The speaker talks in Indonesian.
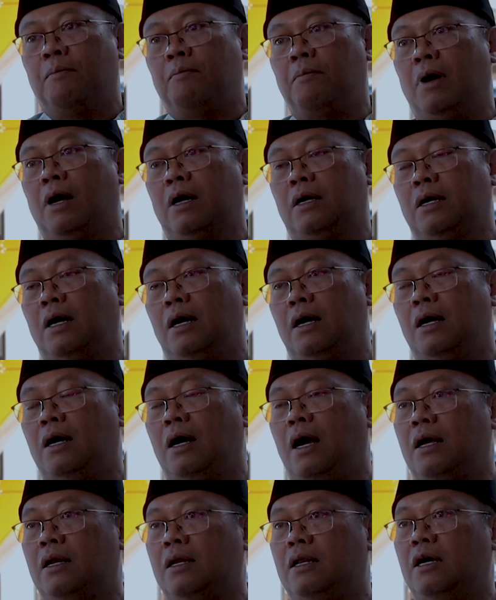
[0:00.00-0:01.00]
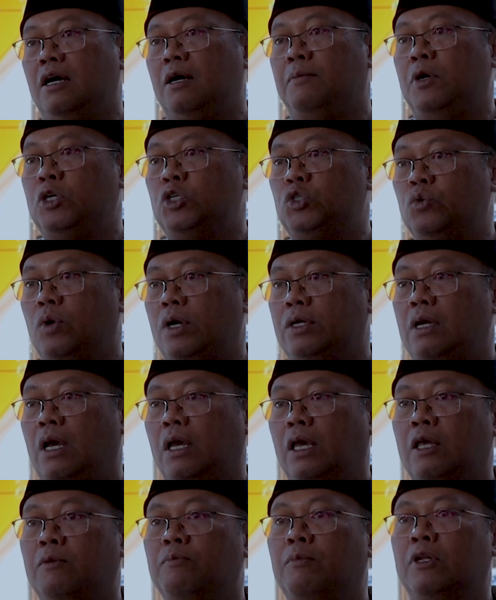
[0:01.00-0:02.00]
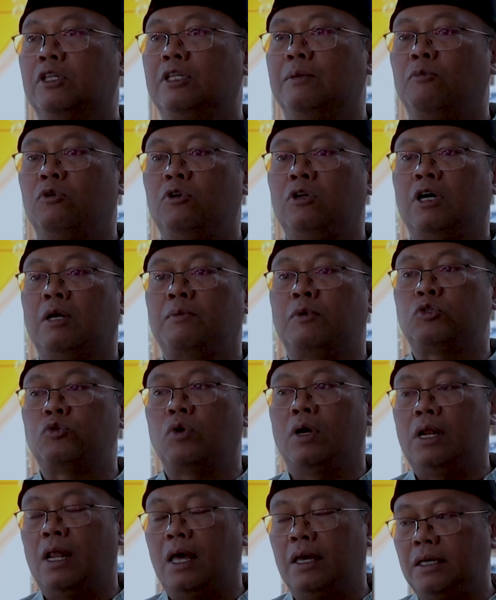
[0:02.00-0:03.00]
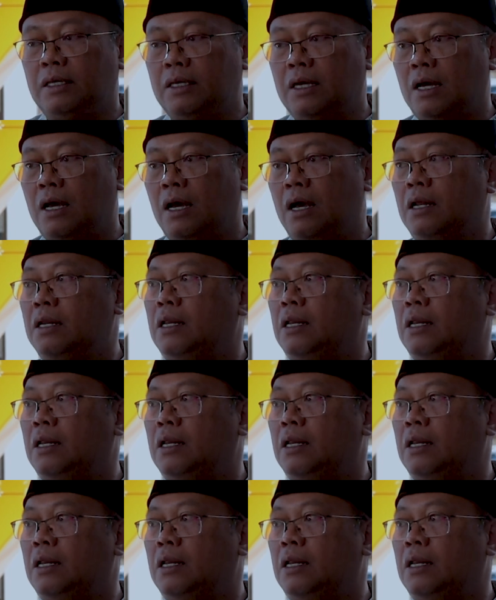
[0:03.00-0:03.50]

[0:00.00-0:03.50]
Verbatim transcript: maka ada mahasiswa yang ingin bertemu dengan mahasiswa lainnya,